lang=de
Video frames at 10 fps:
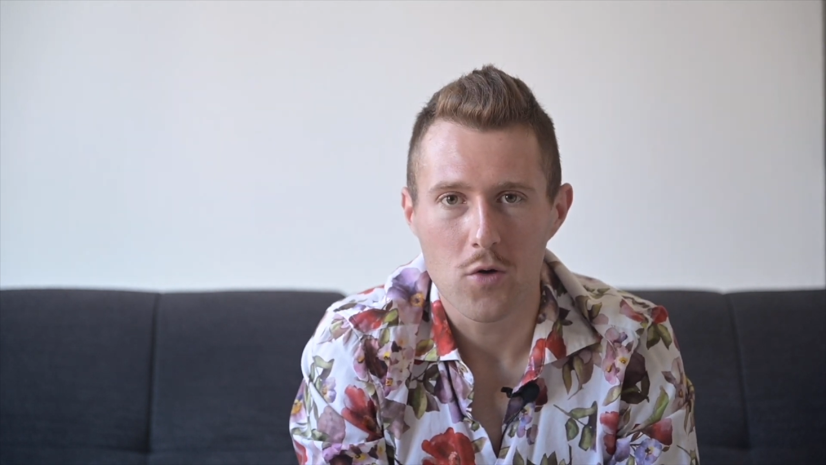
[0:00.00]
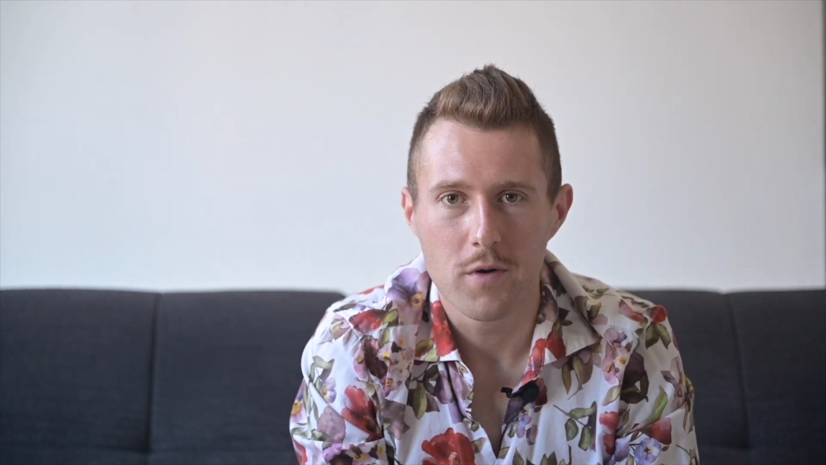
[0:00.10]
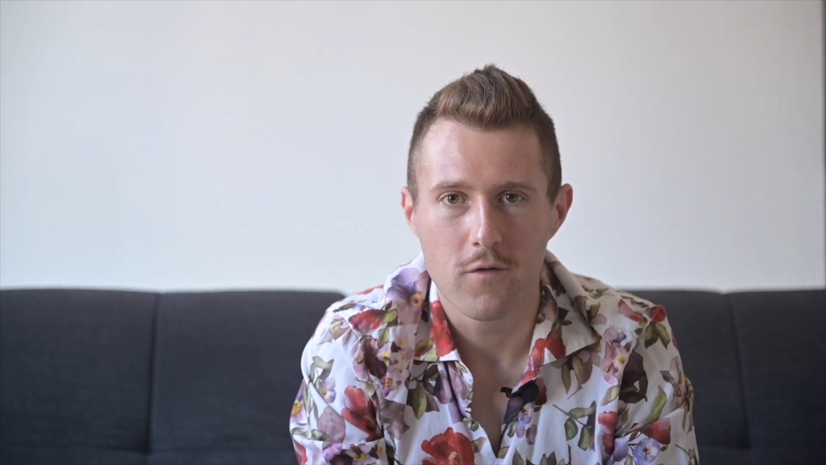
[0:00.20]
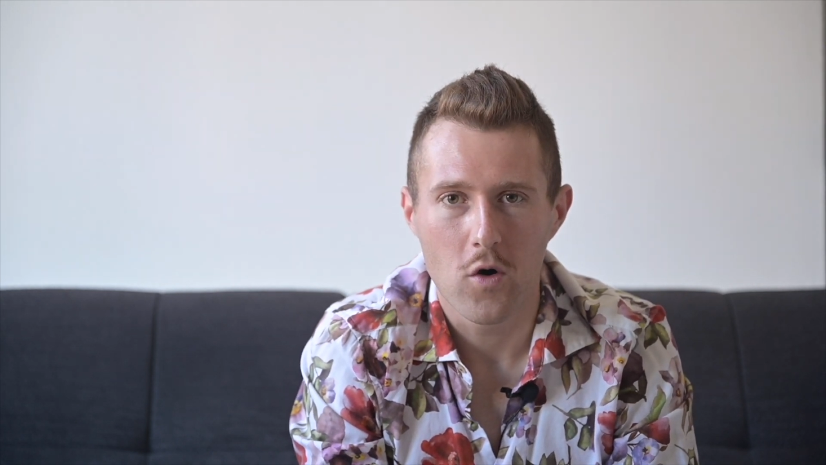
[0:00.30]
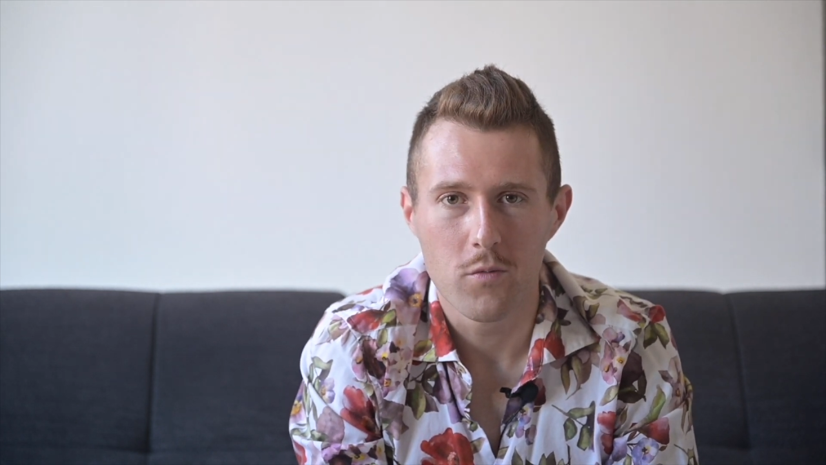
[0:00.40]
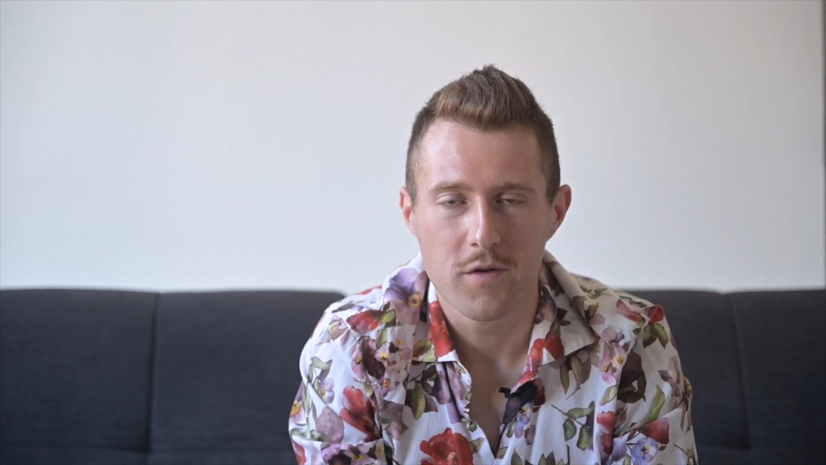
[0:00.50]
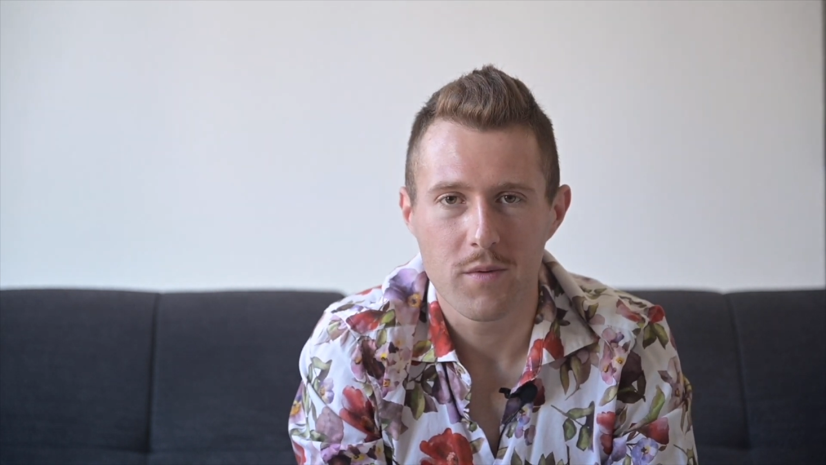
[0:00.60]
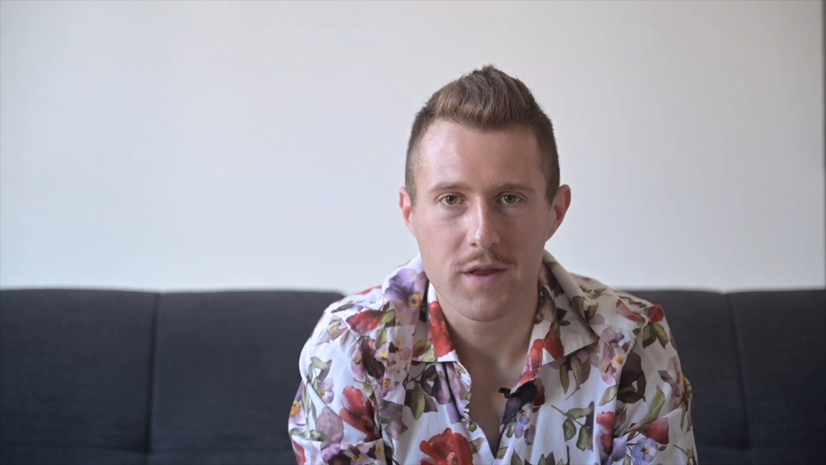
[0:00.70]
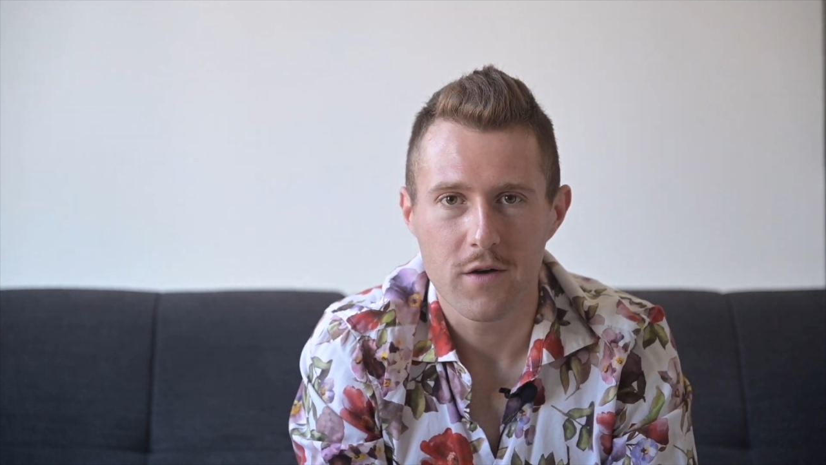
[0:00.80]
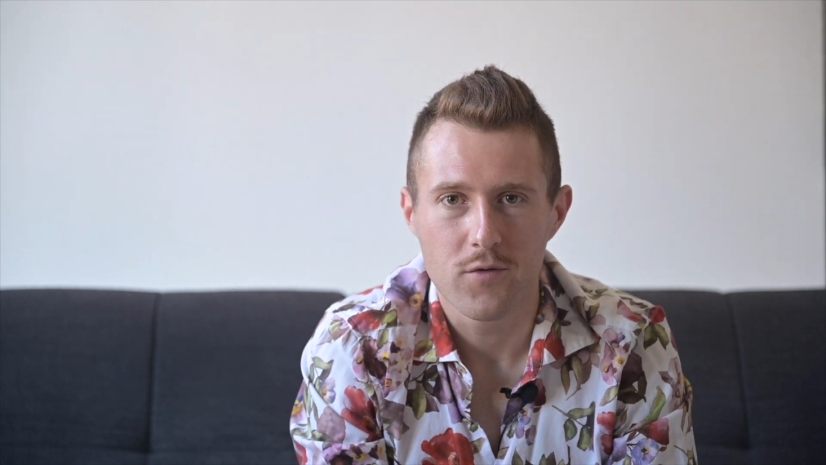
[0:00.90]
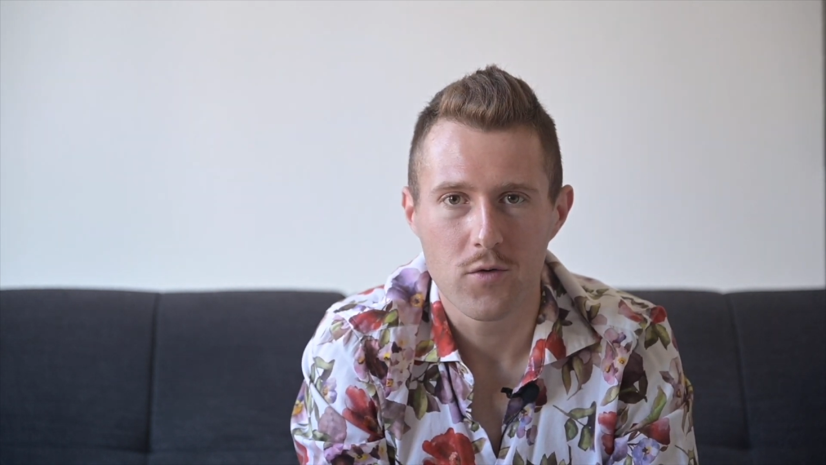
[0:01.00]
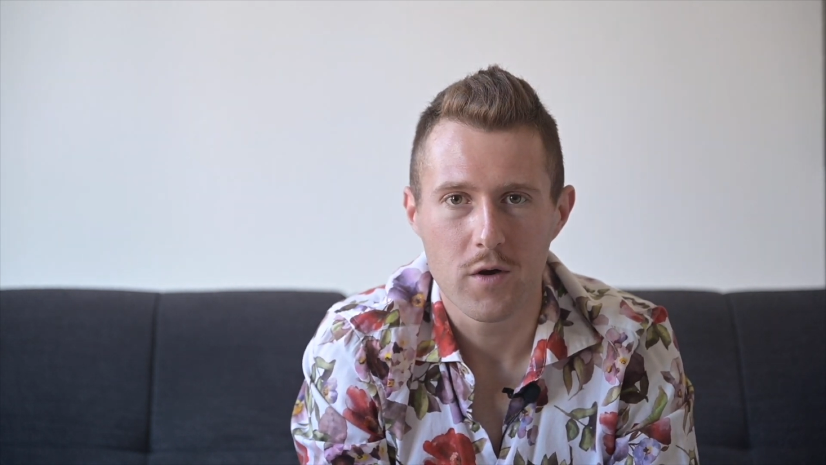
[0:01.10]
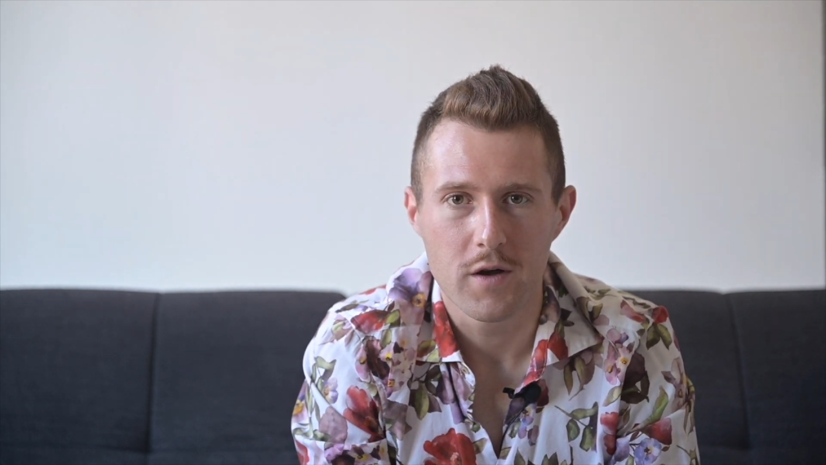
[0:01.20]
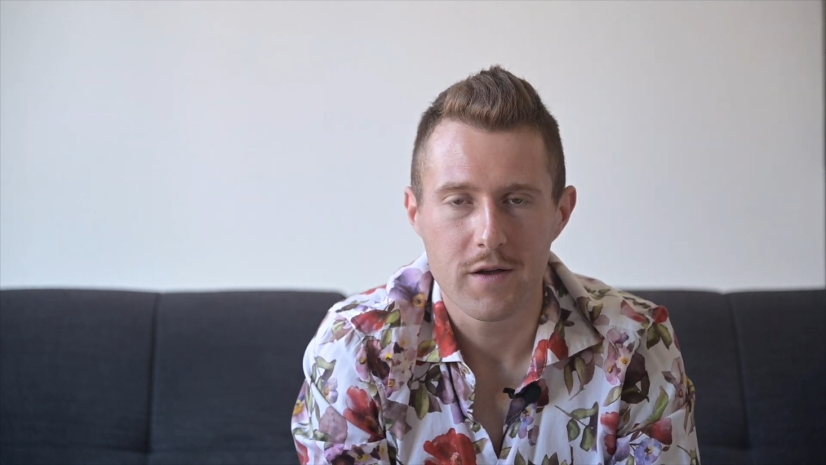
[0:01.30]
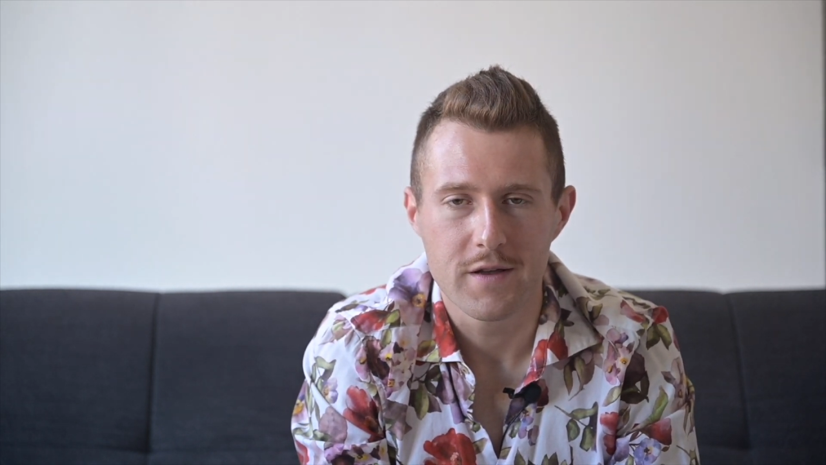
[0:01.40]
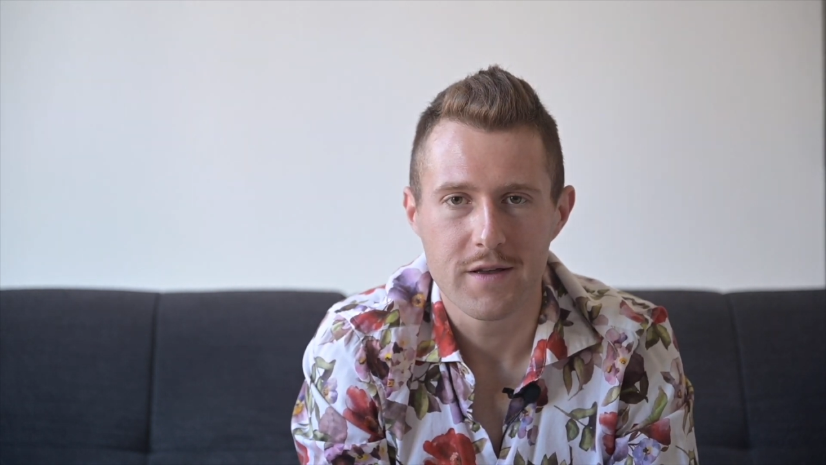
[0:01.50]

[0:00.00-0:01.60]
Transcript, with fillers: auch Performance war dafür